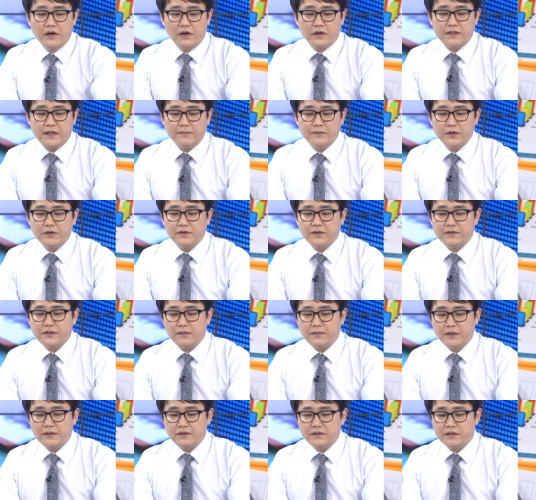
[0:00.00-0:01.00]
어,
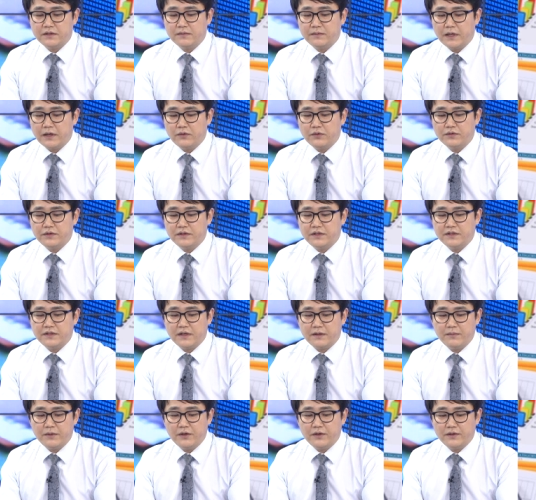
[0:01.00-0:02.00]
삼성전자만 지금 예로
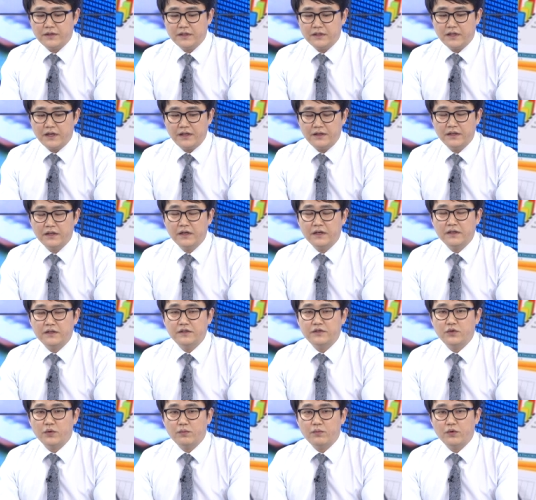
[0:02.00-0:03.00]
드리자면 일단
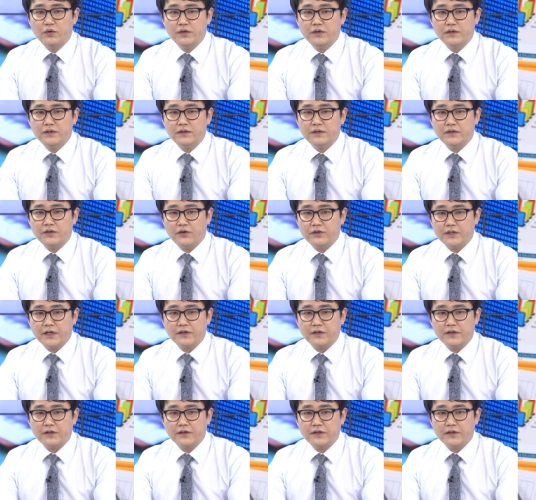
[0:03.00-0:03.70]
이 종목은 어,